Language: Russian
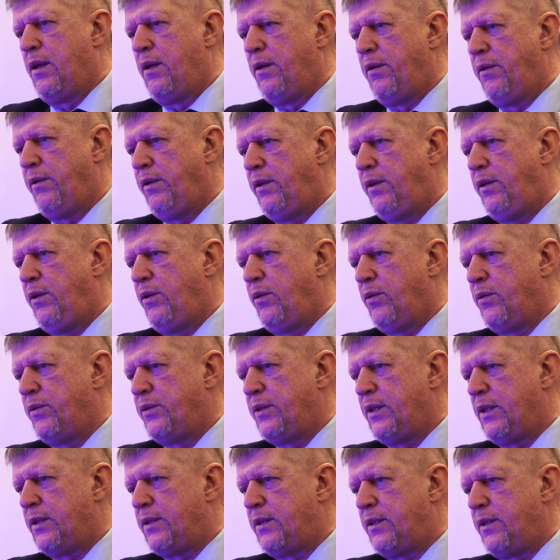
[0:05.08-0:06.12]
Видео
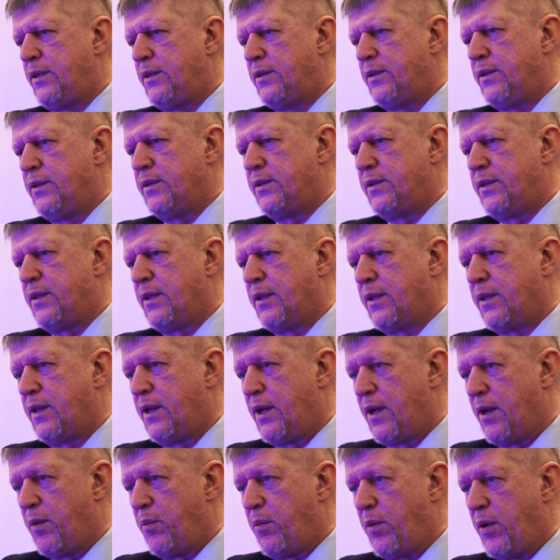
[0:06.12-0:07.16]
взято из
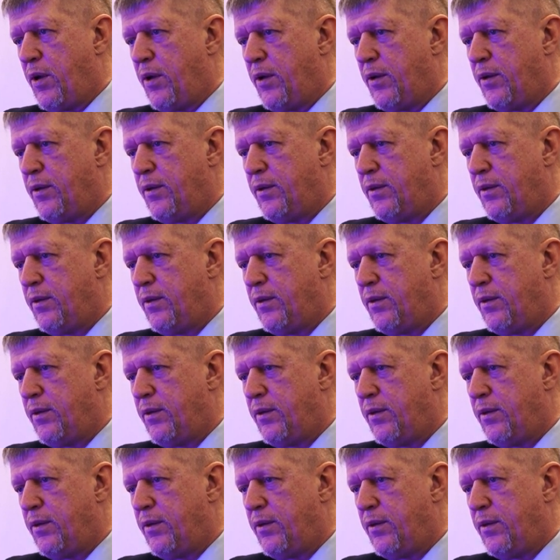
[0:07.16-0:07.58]
Инстаграма.